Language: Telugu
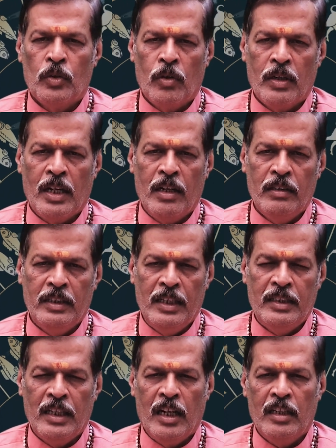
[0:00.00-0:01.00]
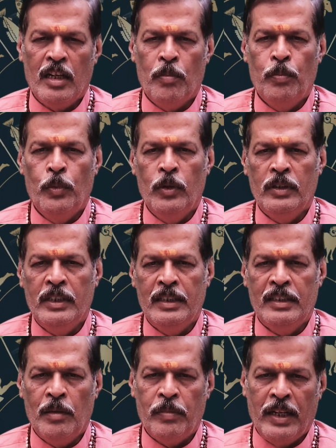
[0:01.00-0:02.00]
రుణాలు తీర్చే అంటే అప్పులు
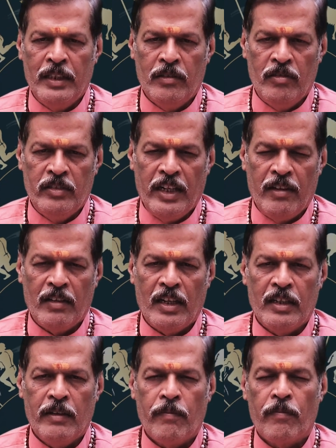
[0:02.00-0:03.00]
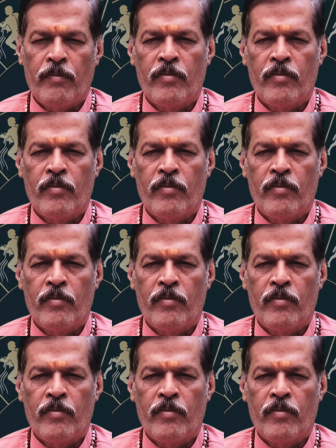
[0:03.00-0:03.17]
తీర్చే ప్రయత్నం చేయడం కానీ